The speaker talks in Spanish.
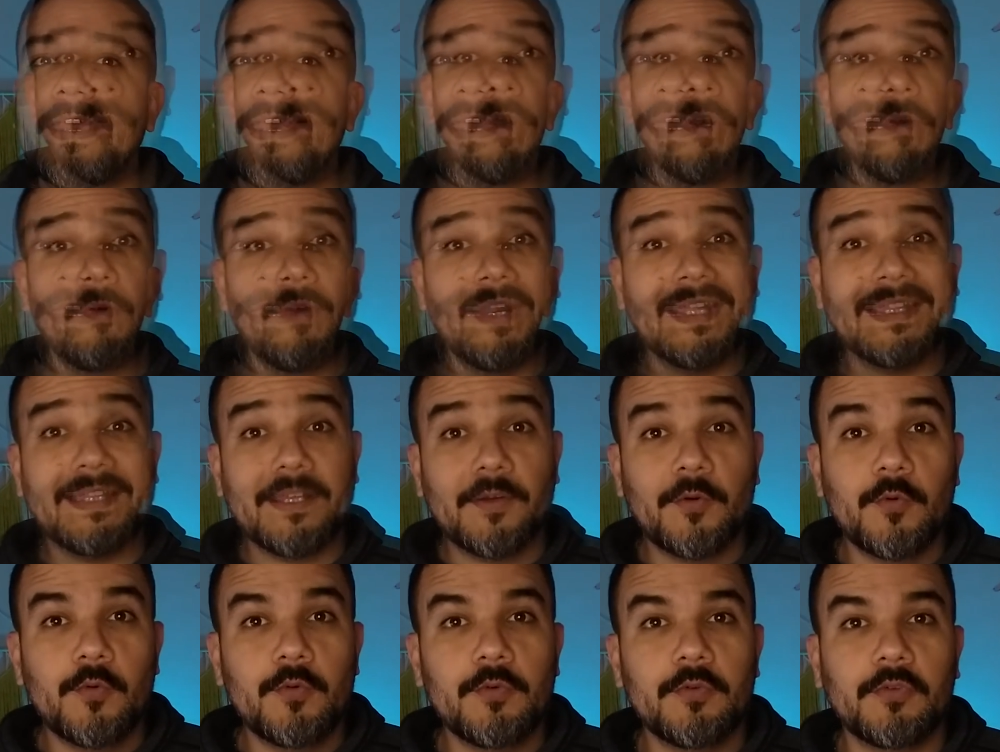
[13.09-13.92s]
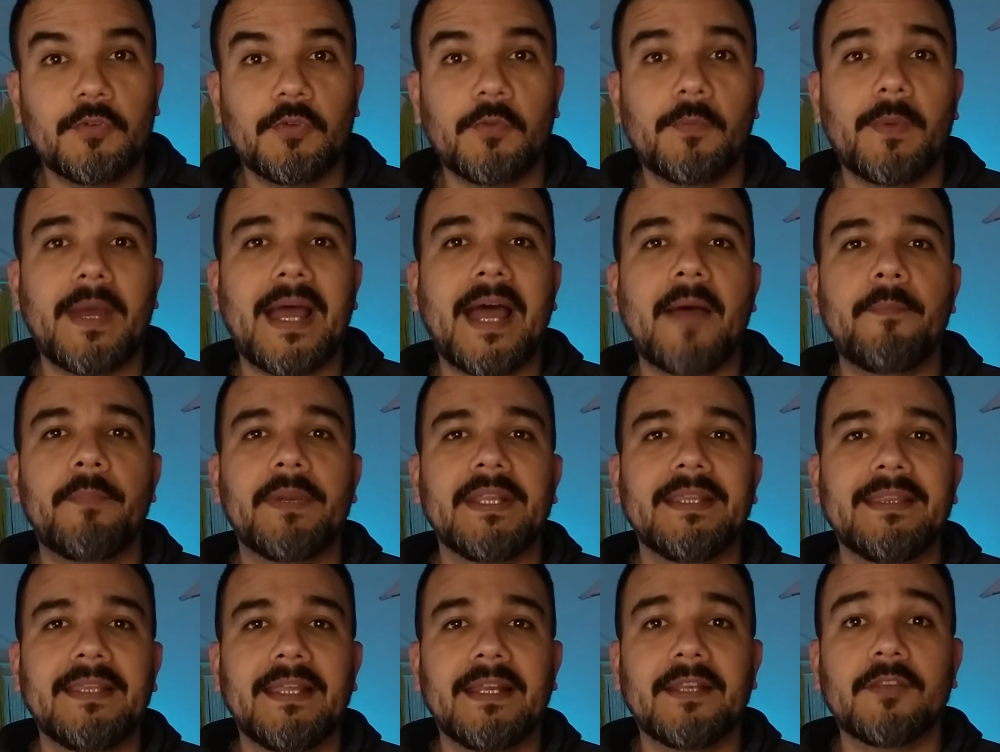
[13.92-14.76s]
Bueno, en este curso vas a
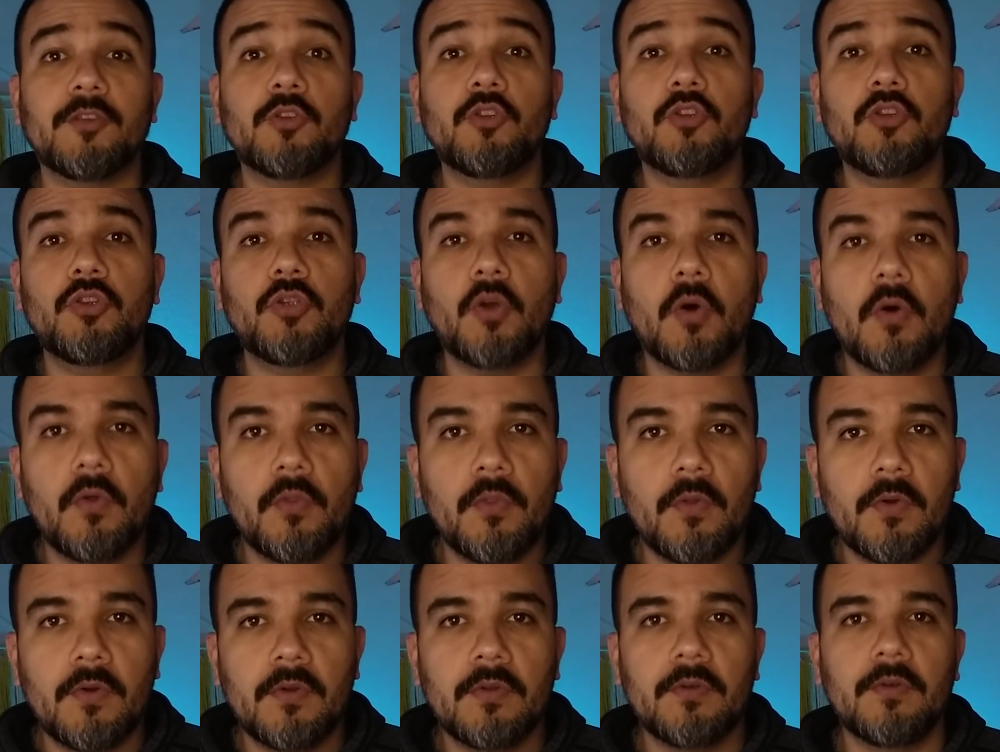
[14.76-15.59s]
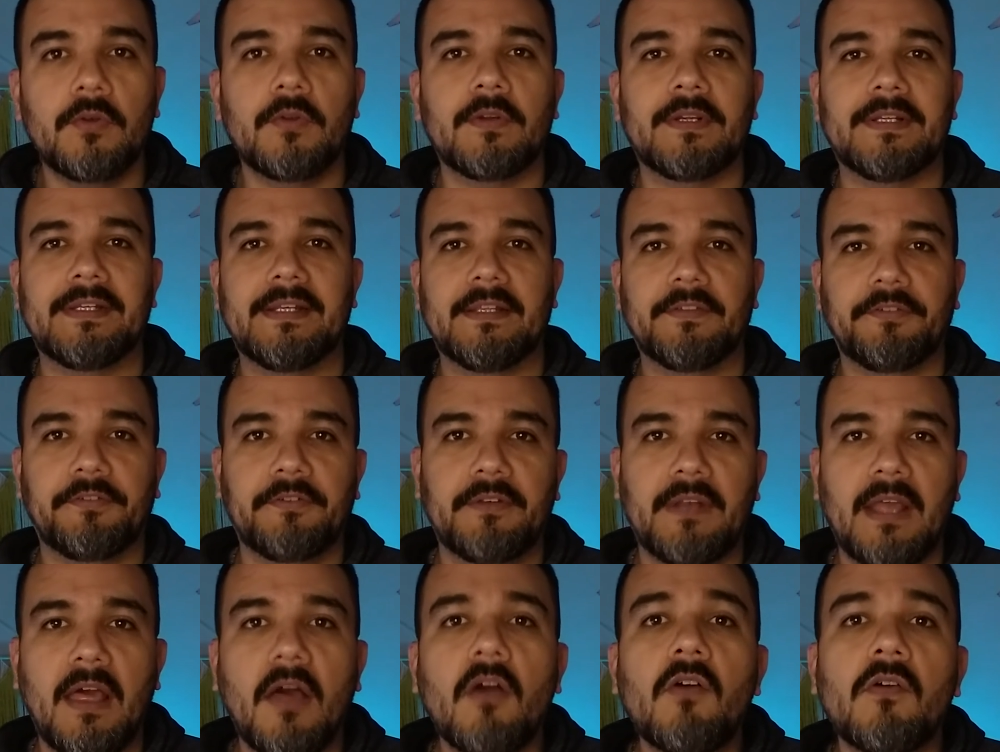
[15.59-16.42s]
aprender todo lo
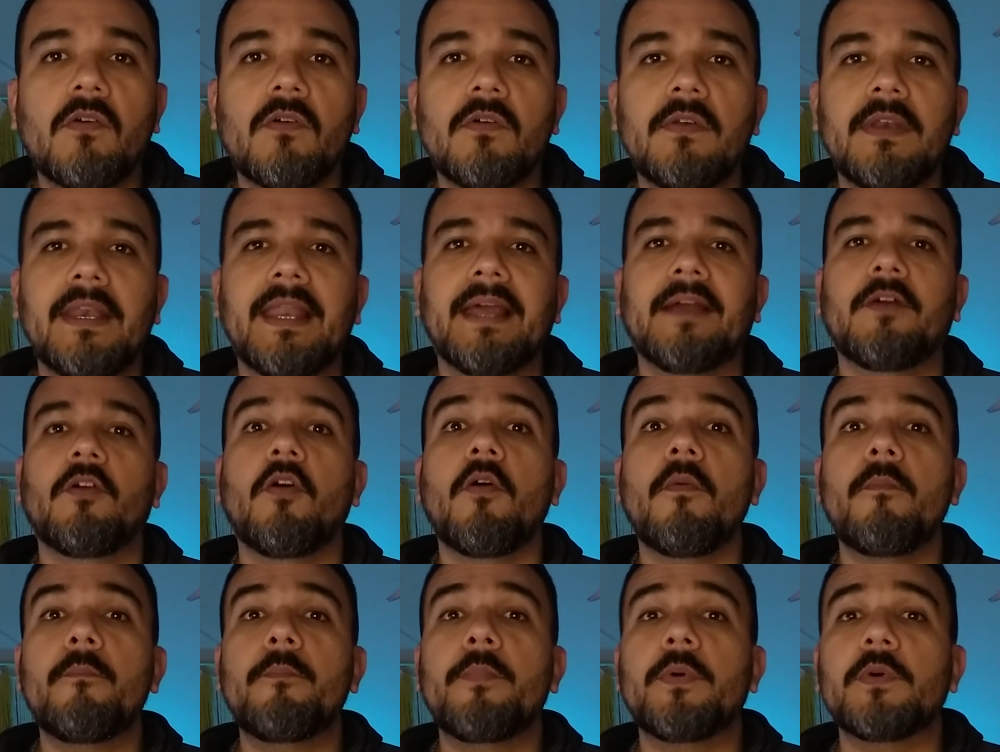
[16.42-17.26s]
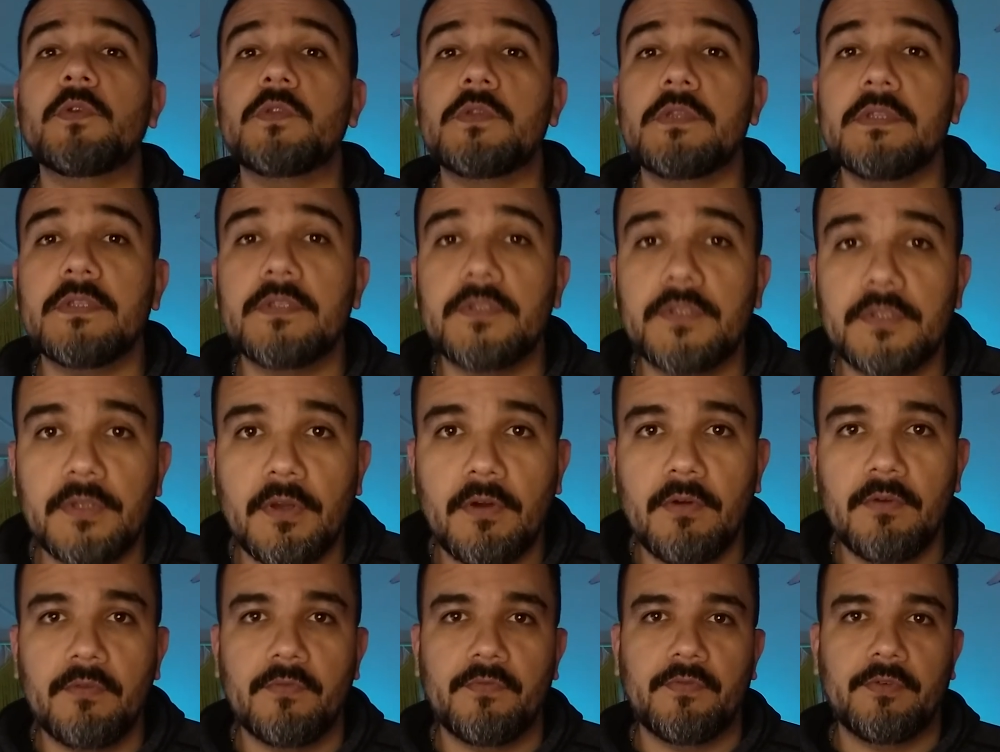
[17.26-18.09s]
relacionado con la
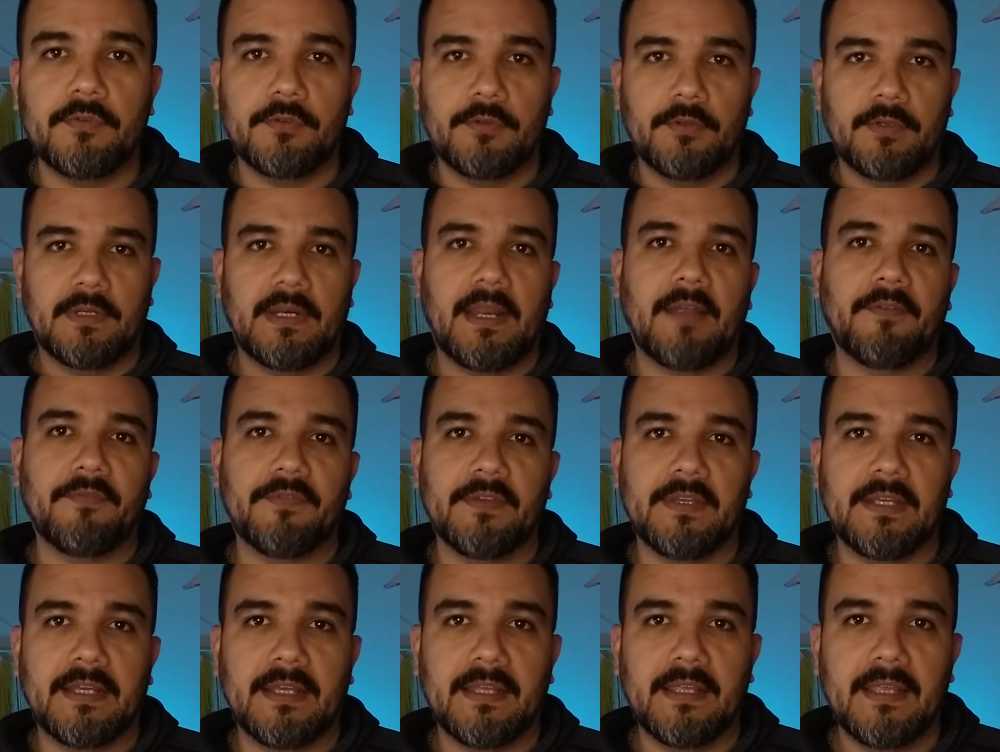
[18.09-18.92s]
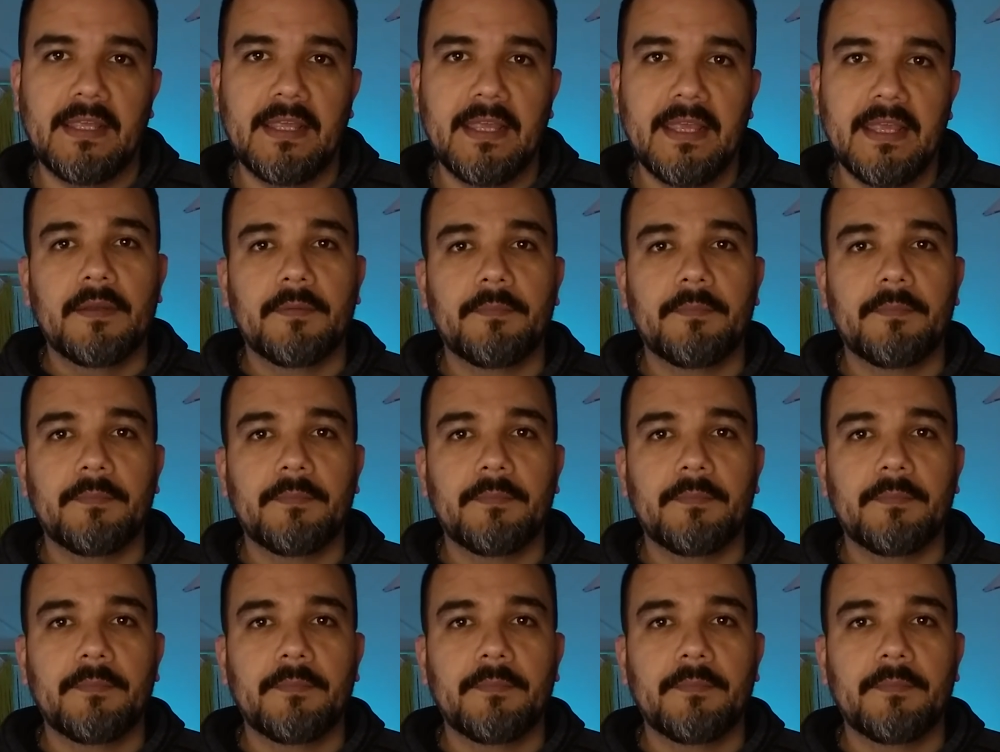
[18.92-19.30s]
composición fotográfica